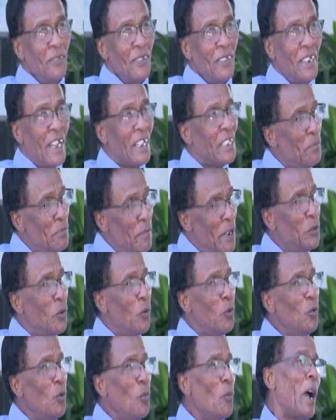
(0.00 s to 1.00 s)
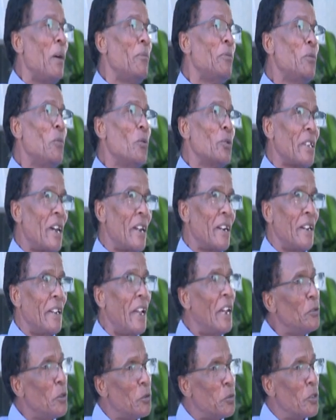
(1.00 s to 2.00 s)
لكن بيته كلهم عاملين مسارقه
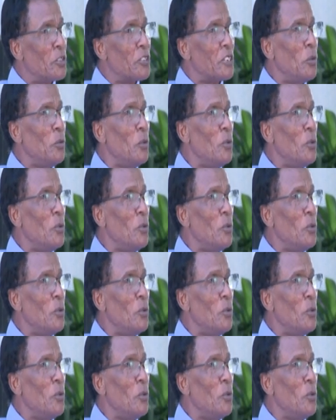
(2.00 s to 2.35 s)
يعني دكتور شاطر